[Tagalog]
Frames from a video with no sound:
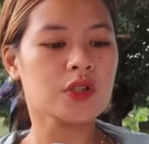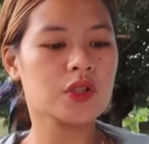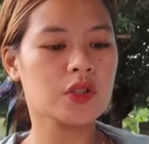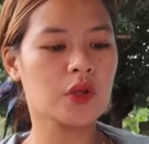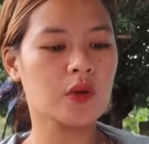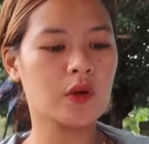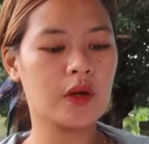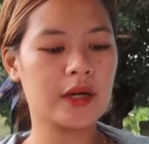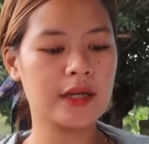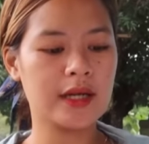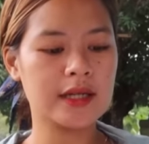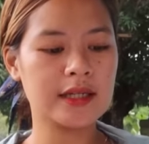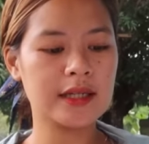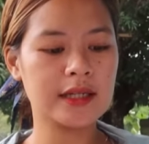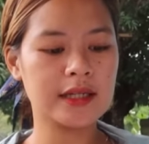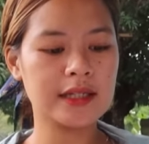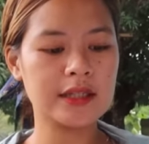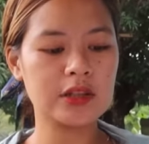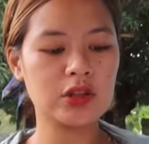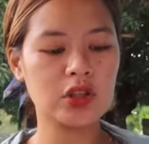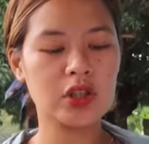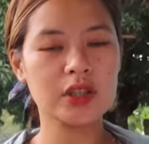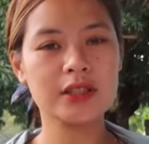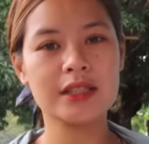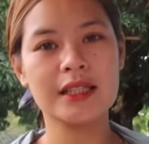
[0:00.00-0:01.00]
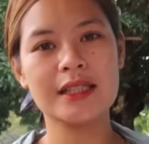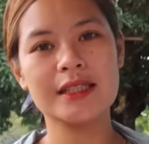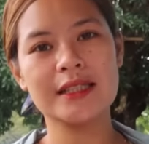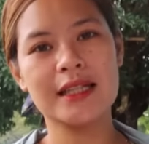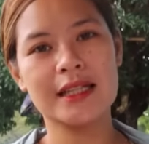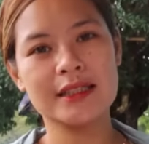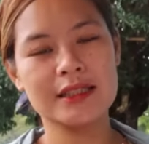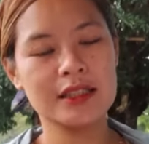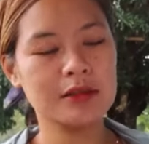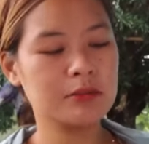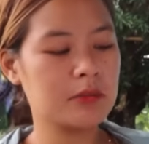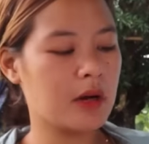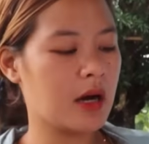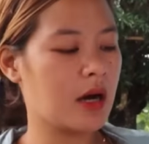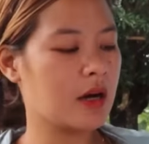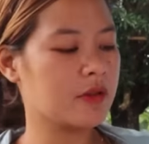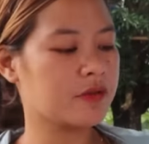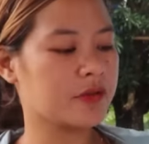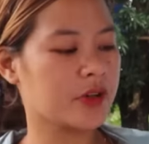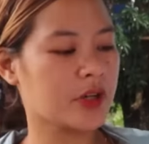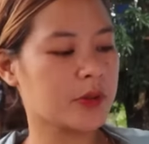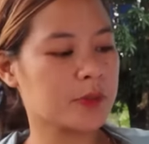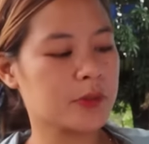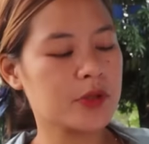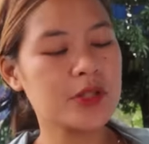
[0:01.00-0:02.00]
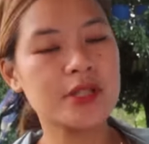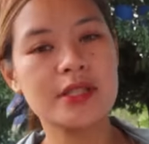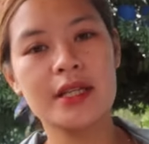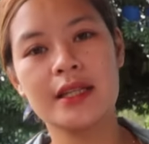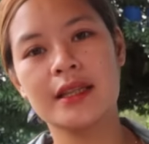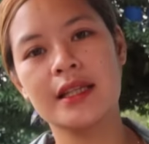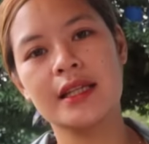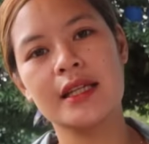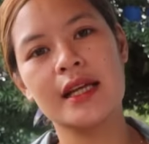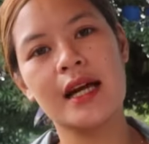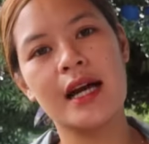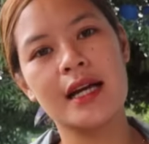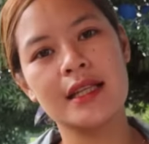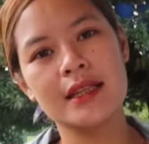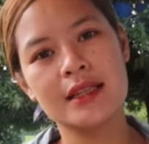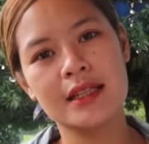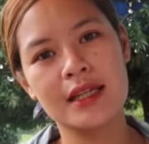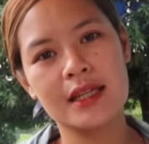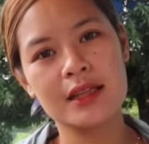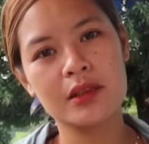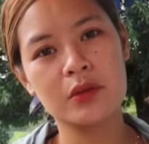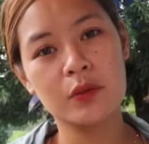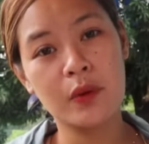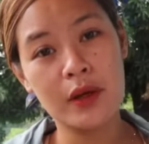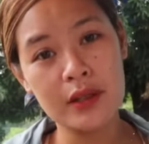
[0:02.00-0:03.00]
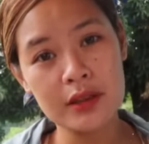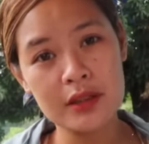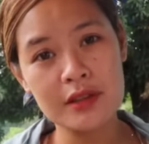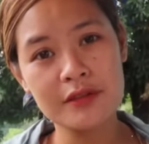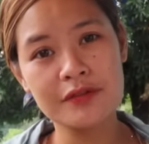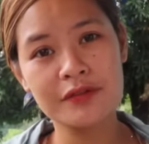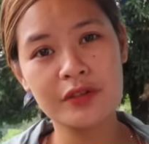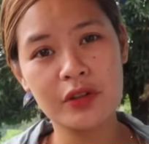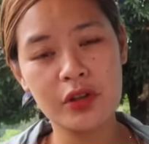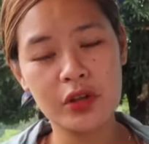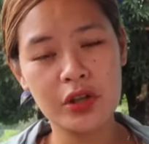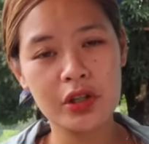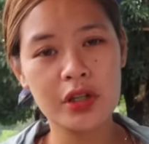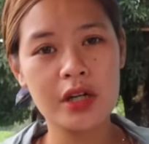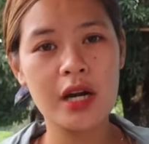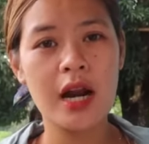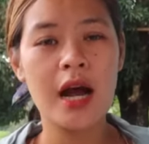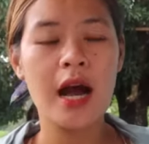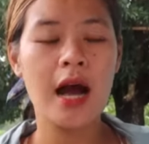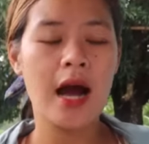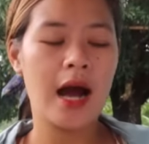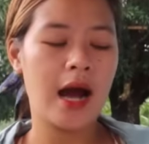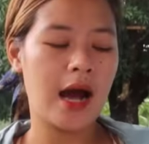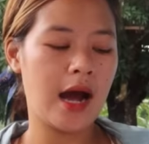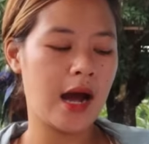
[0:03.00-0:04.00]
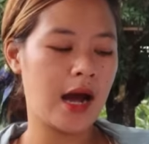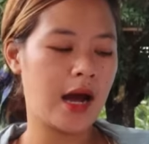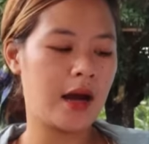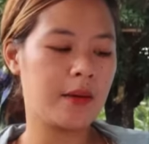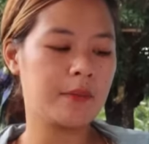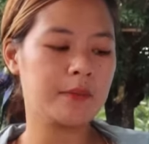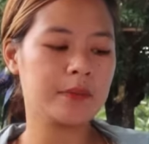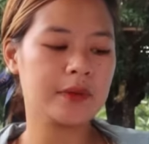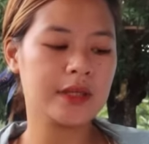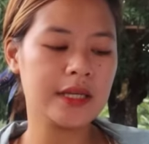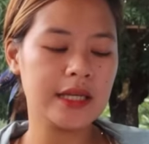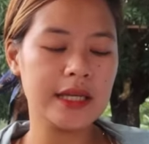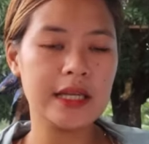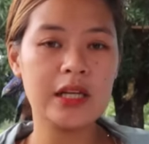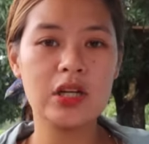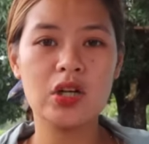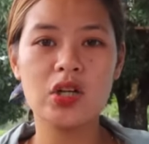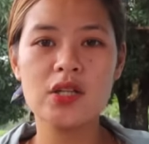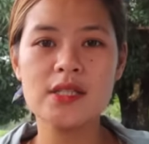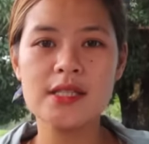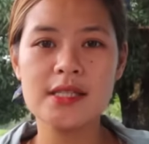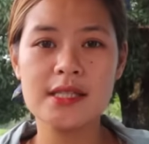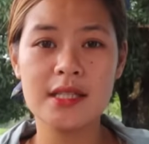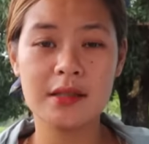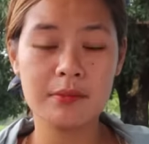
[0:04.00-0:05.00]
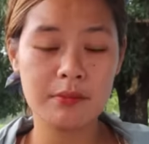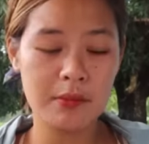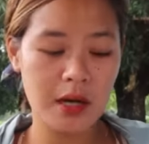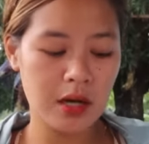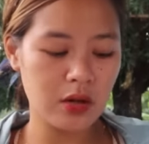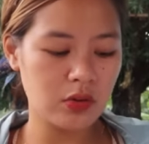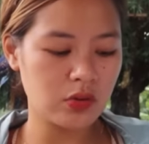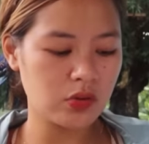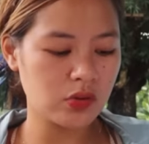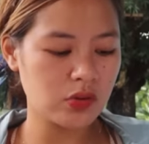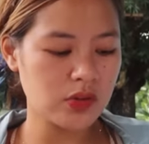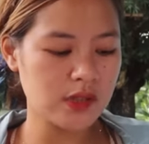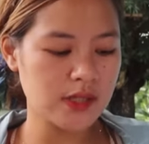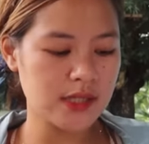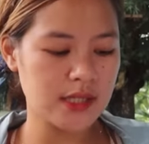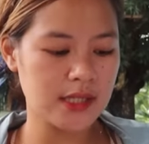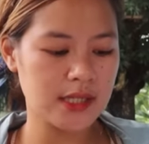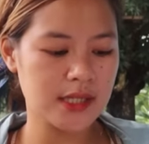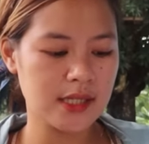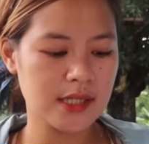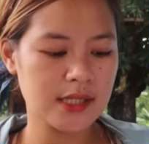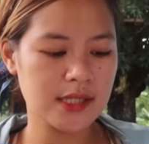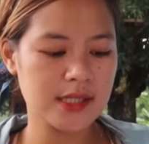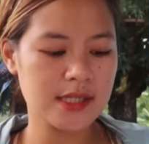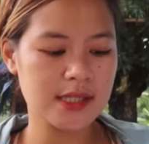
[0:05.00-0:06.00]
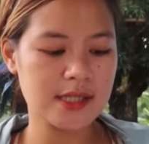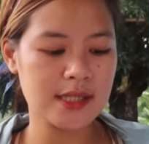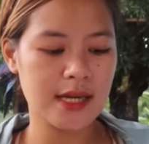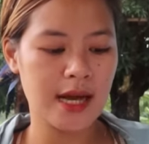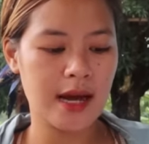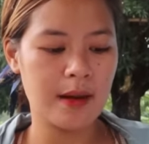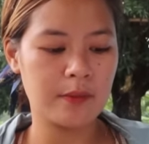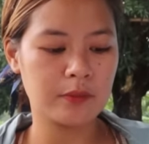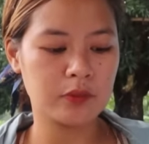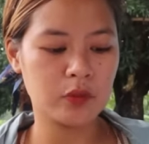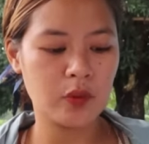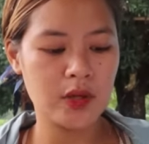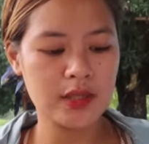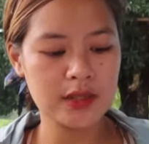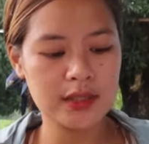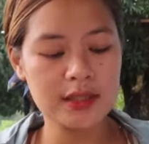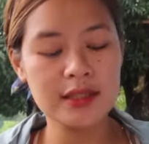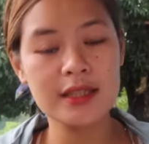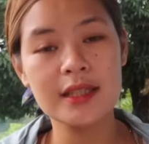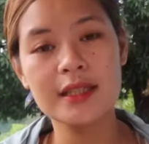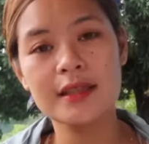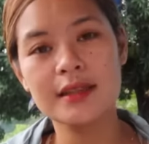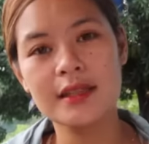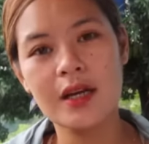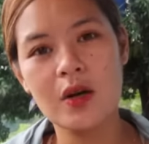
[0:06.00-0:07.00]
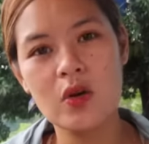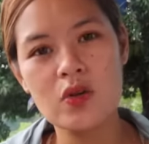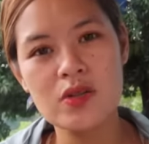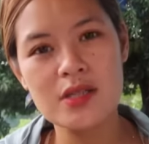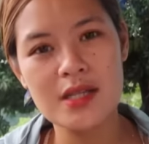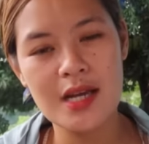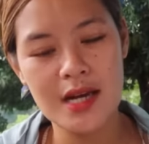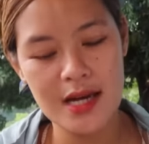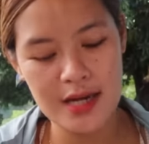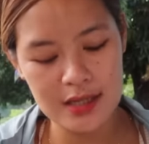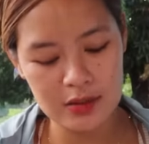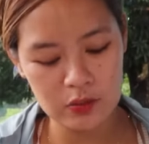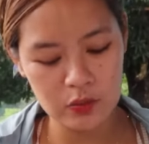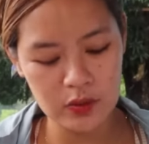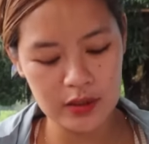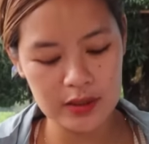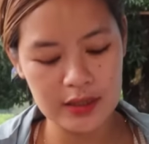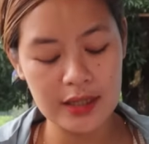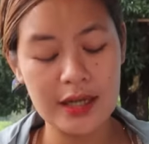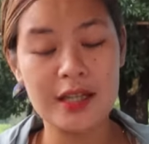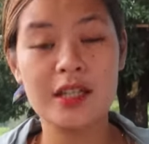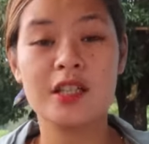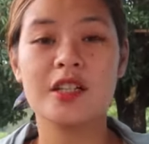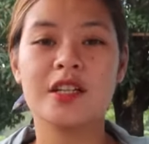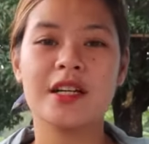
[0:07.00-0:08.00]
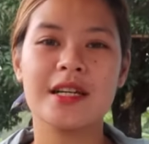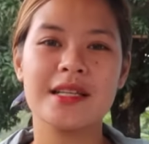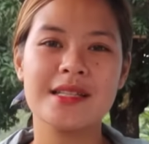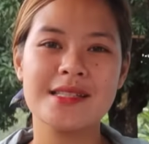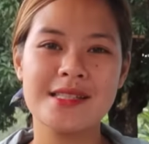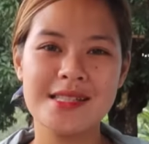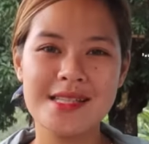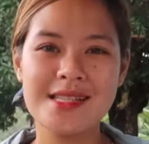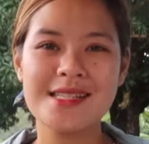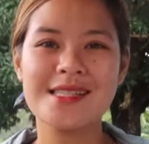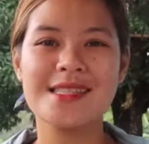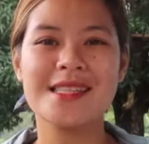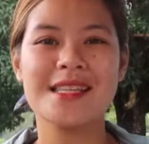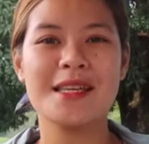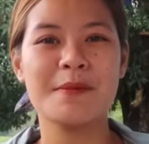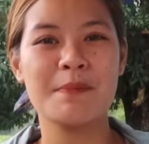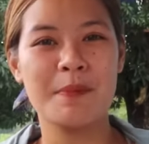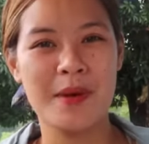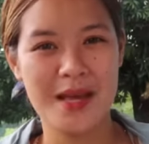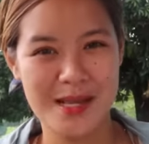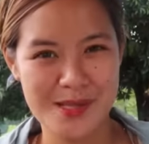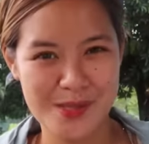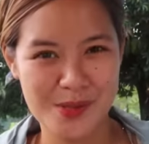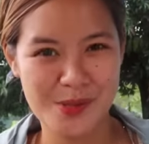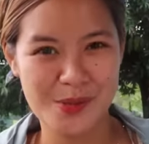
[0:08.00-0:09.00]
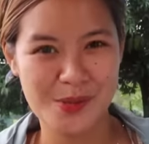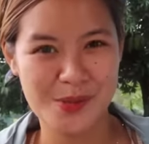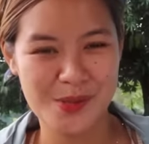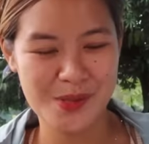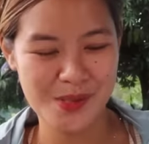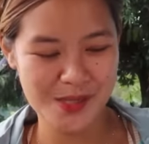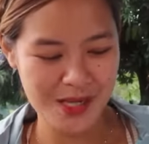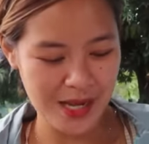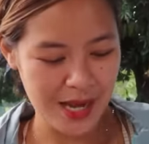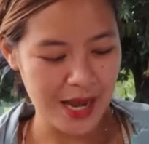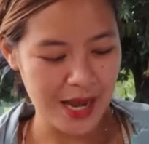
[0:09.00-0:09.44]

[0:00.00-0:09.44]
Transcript: So, kaya naging total natin mga farmers sa 324 um, kilos ng bangus is um, 29,160 pesos.